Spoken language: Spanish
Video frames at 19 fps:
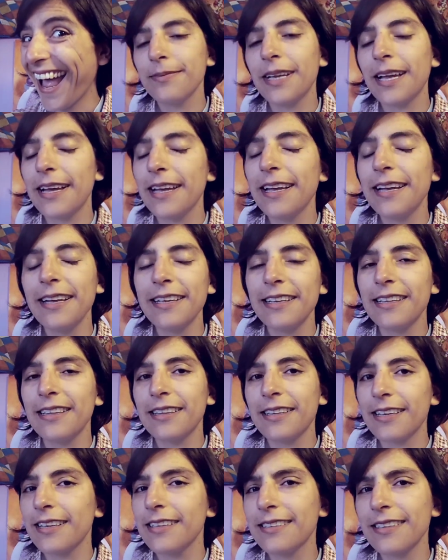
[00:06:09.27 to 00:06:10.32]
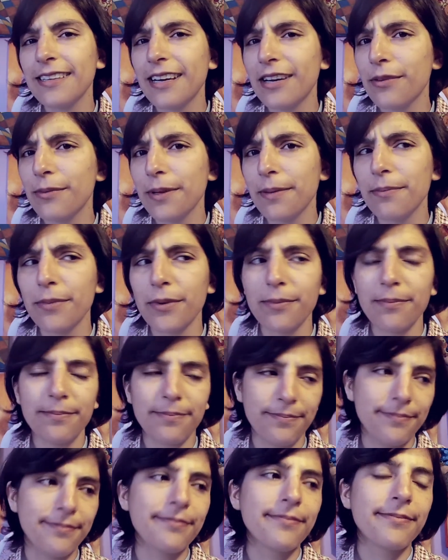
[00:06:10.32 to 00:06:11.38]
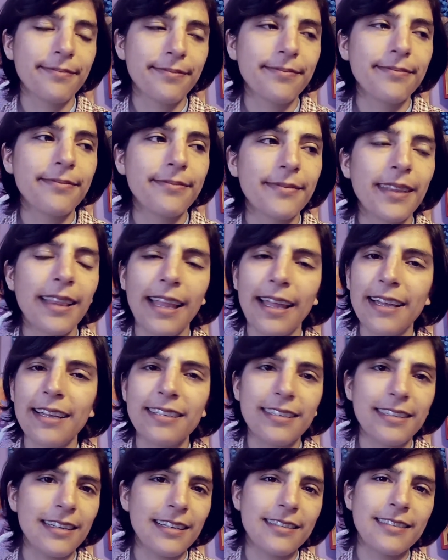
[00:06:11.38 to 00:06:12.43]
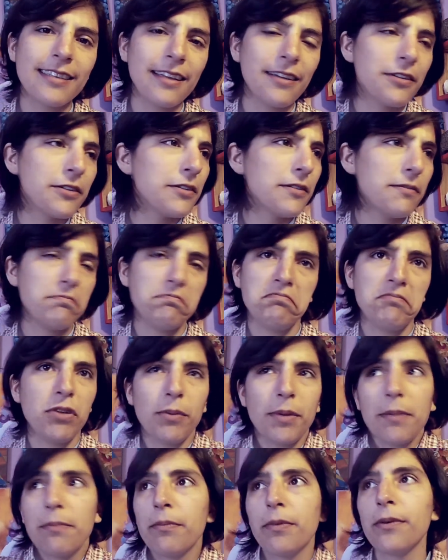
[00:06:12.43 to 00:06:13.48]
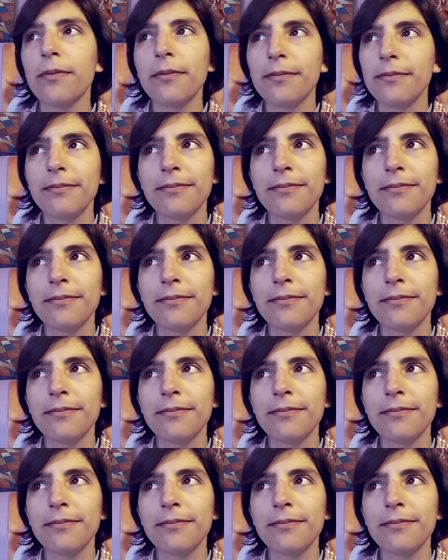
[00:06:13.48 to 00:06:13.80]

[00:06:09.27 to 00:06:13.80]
La E y el 3 era lo mismo. La S y el 5 lo mismo.